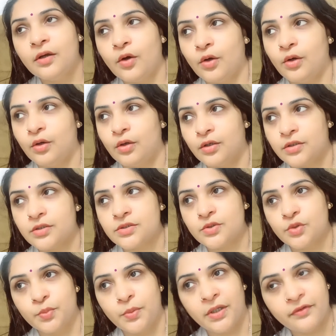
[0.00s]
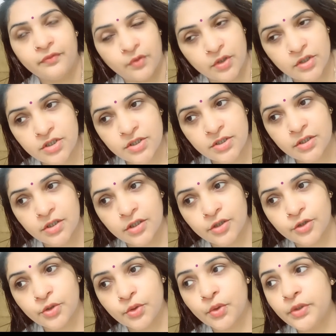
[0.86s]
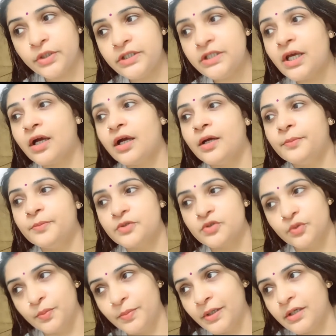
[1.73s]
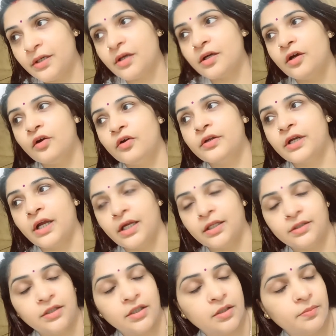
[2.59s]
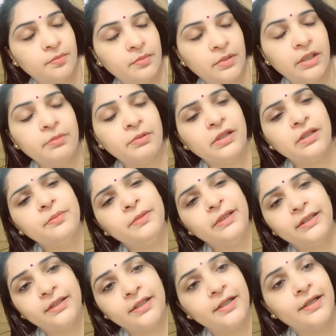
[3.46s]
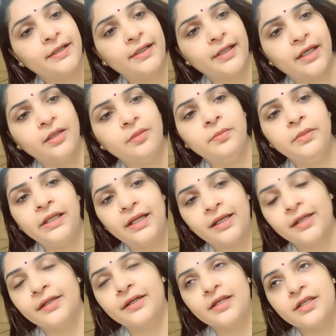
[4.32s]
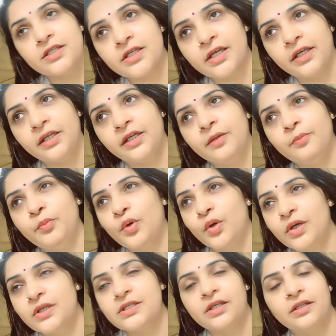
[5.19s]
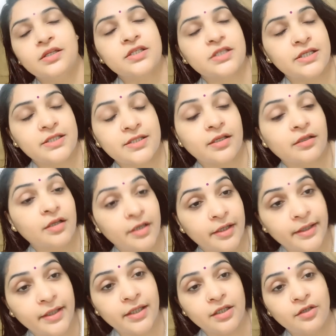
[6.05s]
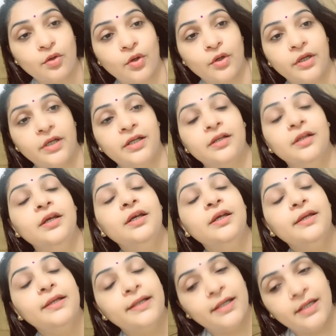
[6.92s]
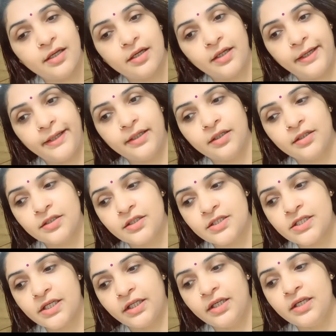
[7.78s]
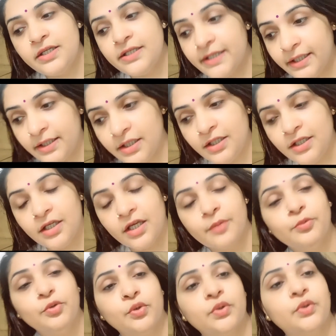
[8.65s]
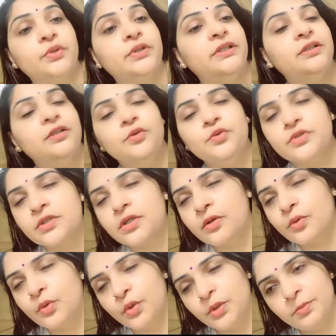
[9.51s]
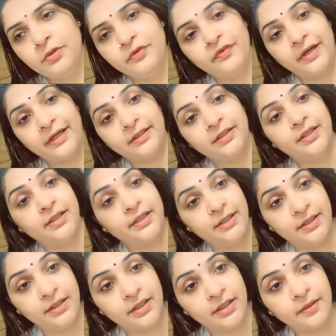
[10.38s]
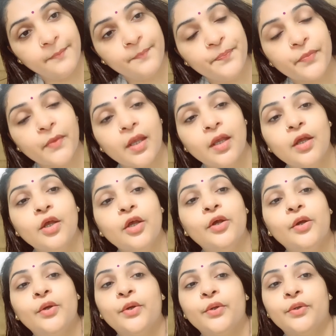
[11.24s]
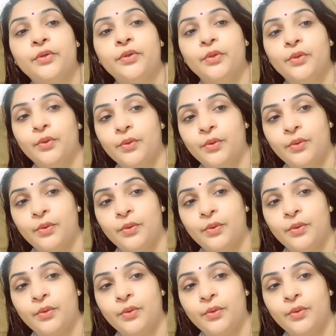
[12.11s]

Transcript: और सुबह वॉश कर दो या आप सुबह लगाओ रात तक में मतलब इतना टाइम ही लगाना चाहिए बहुत ज़्यादा छः सात घंटे ही ऑयल लगाए रखना चाहिए ये नहीं कि आप दो दो तीन दिन उसका कोई भी फ़ायदा नहीं है तो